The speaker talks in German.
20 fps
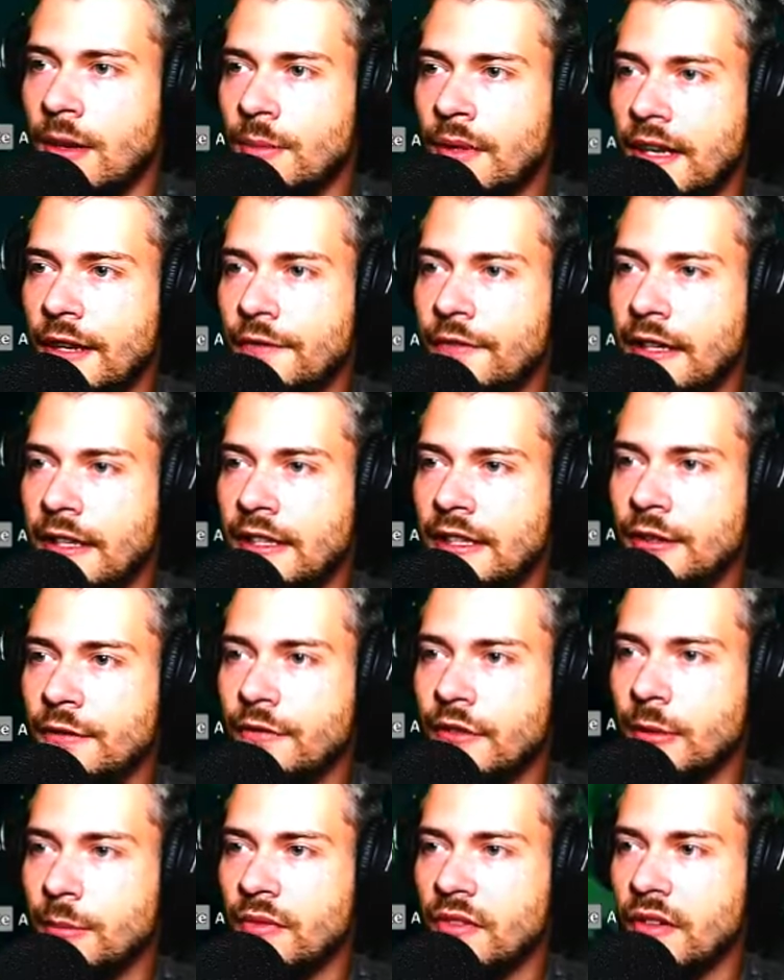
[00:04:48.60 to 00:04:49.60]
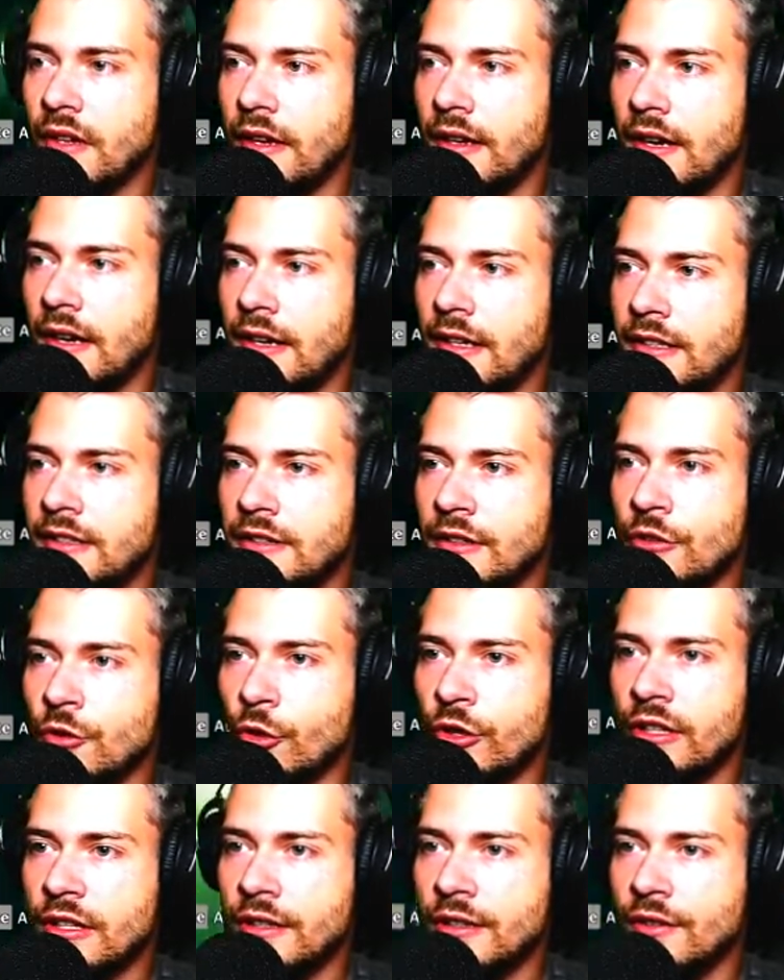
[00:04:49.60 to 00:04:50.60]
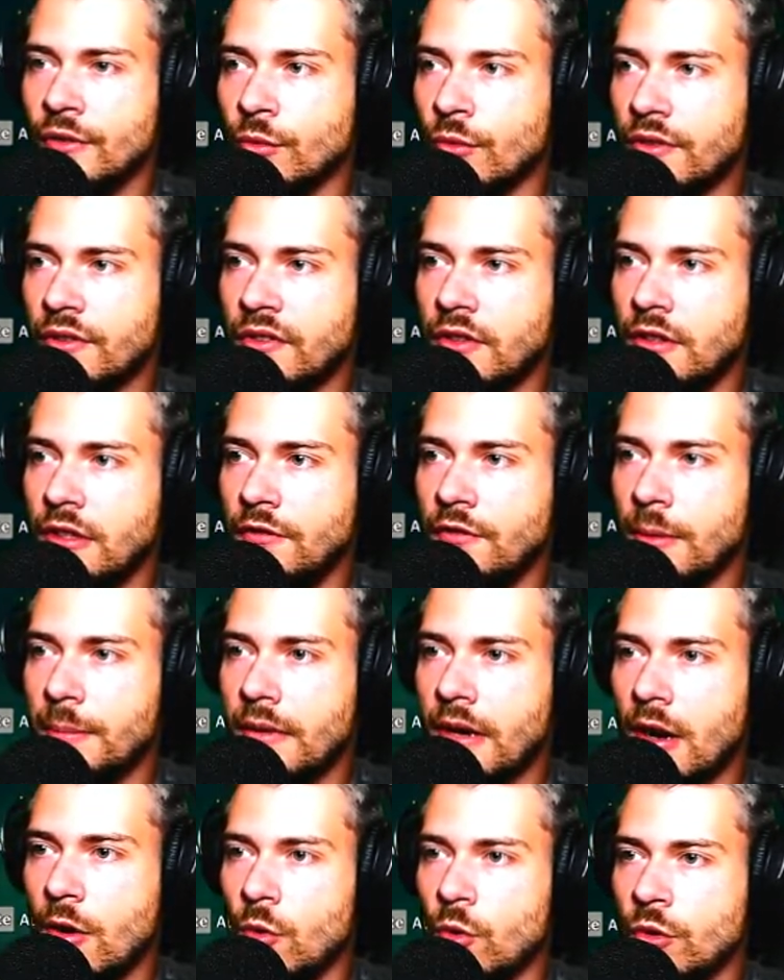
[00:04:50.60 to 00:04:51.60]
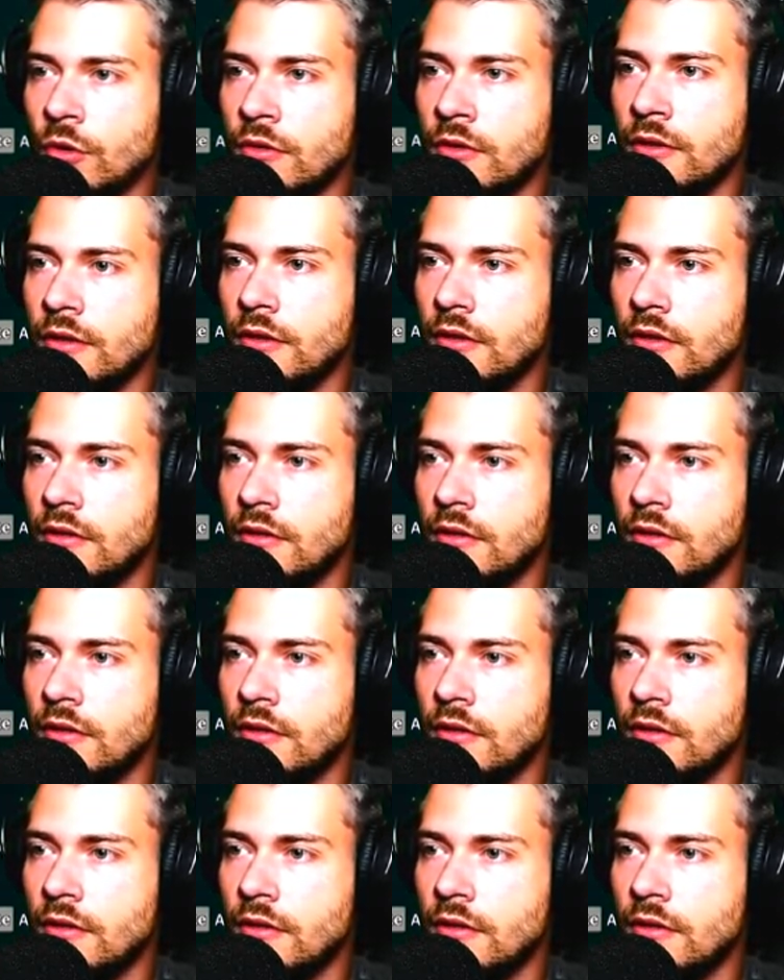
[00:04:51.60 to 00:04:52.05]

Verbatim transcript: Aber effektiv gibt es da ja halt eine neue Ressource, die wir brauchen.